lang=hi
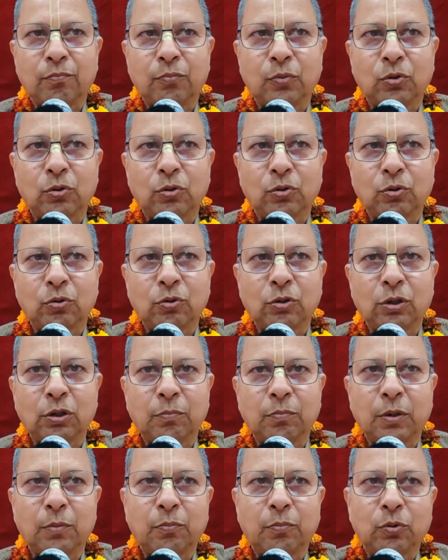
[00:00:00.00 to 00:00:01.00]
पुत्रों की
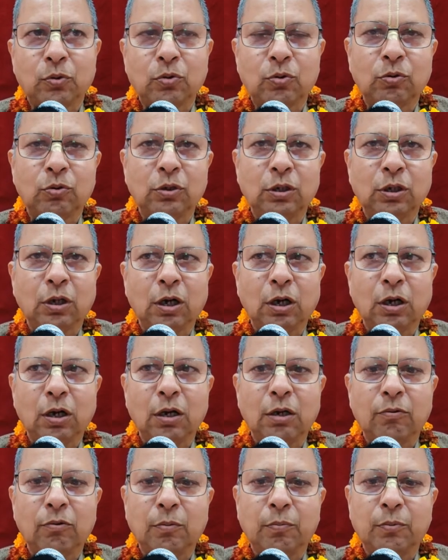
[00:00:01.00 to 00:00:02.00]
पड़पोत्रों की हर
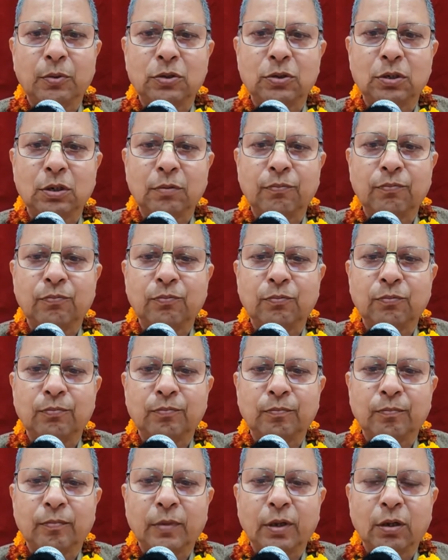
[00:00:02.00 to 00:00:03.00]
लेवल पे
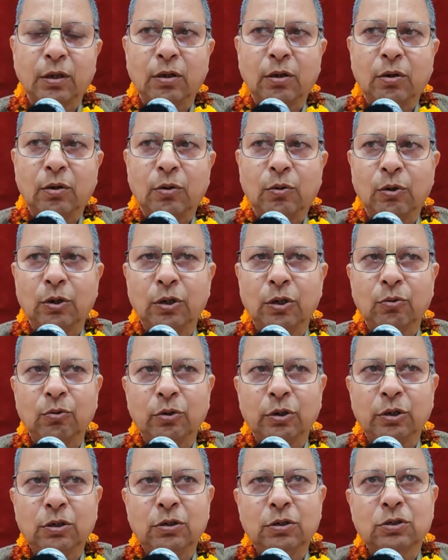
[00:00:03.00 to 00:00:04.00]
सिर्फ ओनली
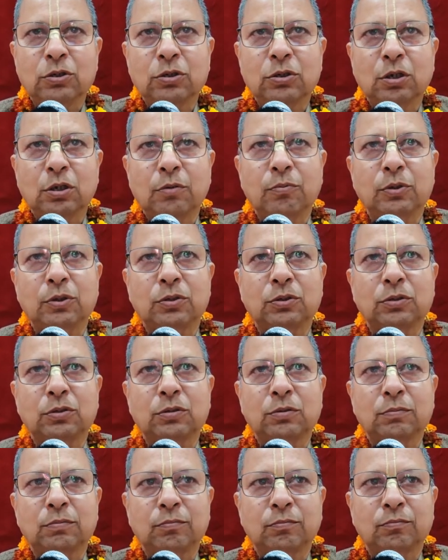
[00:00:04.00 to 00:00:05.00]
ओनली सर्विस
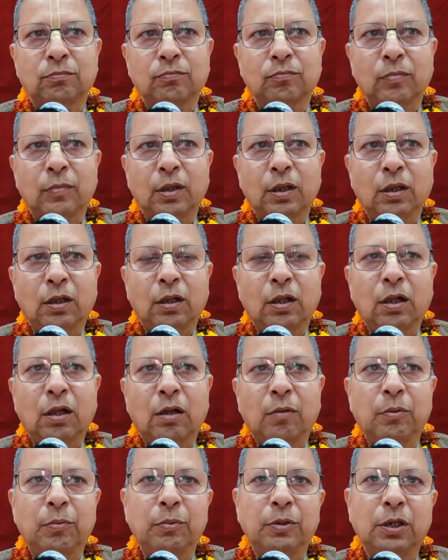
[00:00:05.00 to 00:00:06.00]

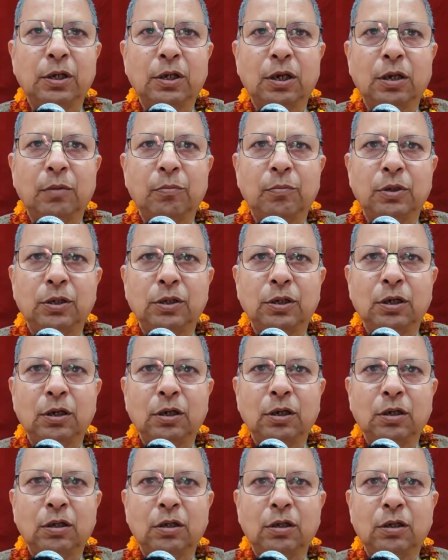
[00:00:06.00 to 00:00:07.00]
कभी भी ये क्लेम नहीं किया
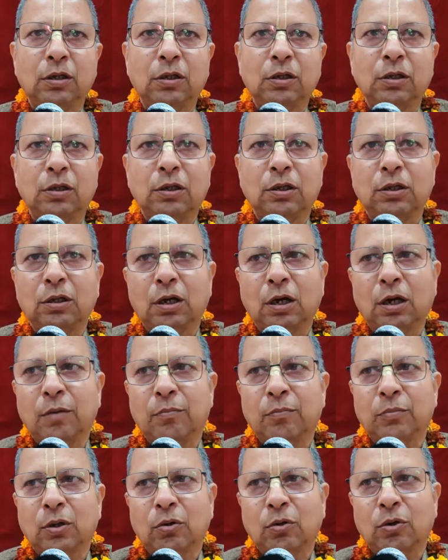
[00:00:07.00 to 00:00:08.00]
कि आई
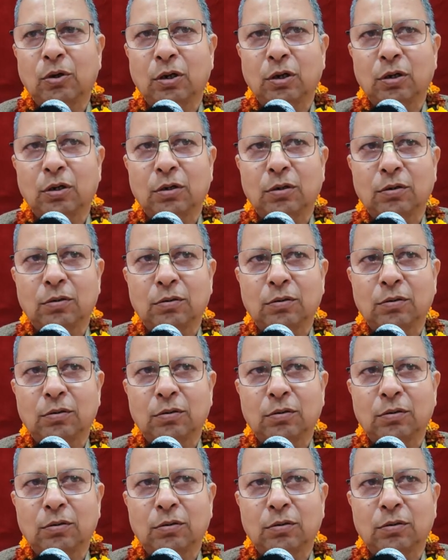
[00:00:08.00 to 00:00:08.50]
एम द ऑनर